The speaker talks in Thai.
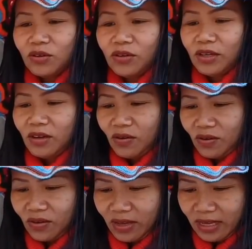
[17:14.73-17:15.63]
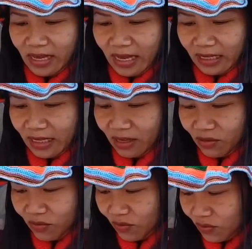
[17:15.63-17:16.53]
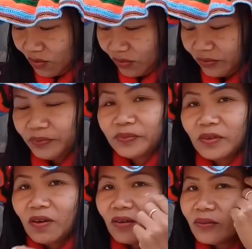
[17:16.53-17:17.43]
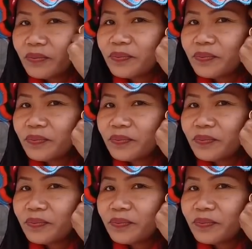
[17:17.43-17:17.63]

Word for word: คุณน้อยน้อยหาที่อยู่เนาะ